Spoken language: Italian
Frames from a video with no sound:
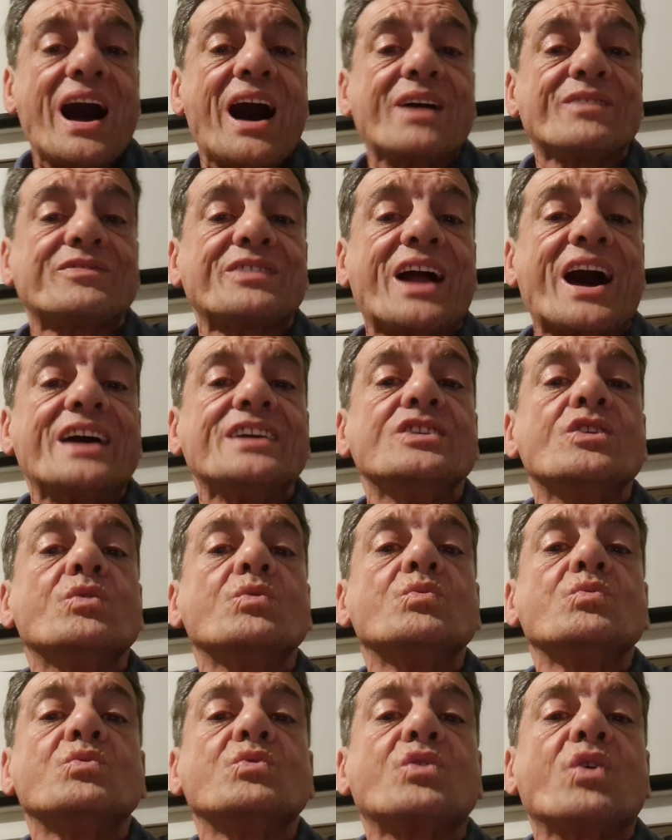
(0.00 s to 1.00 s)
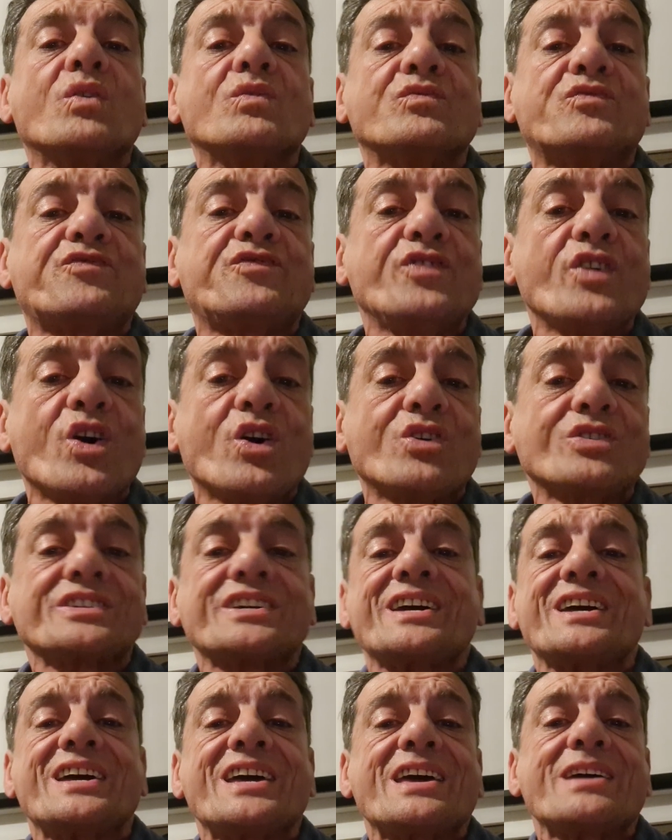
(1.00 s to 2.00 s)
Avrai un
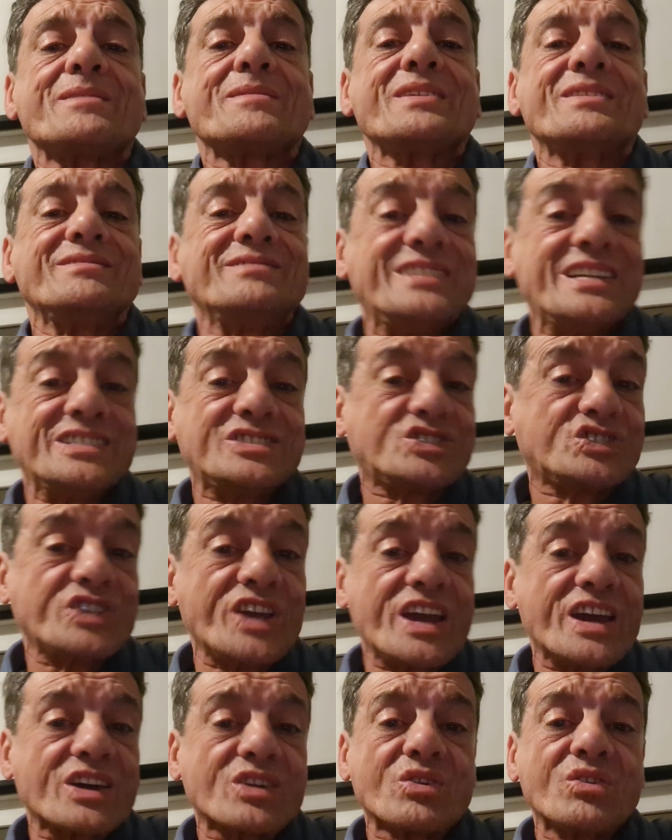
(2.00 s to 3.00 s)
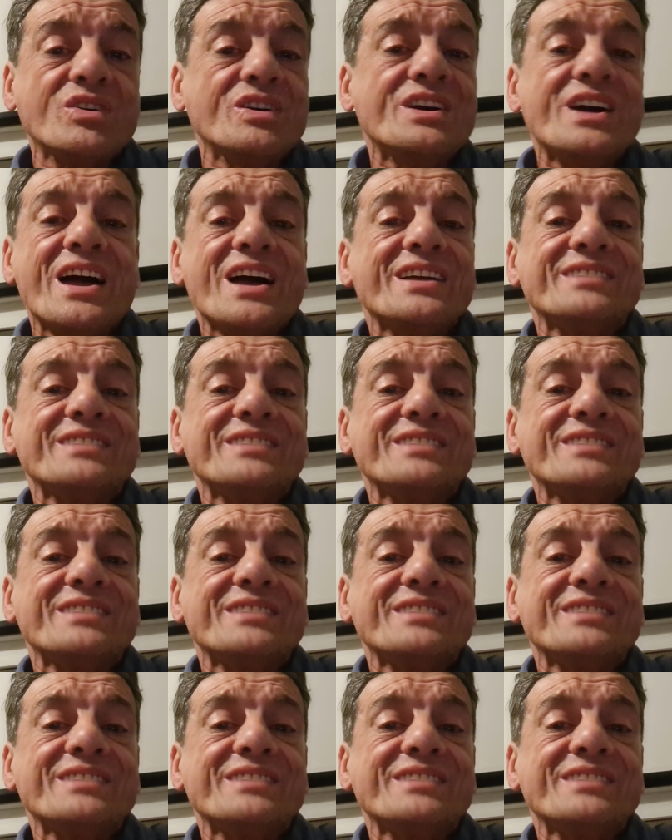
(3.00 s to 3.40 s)
gonfiore e leggero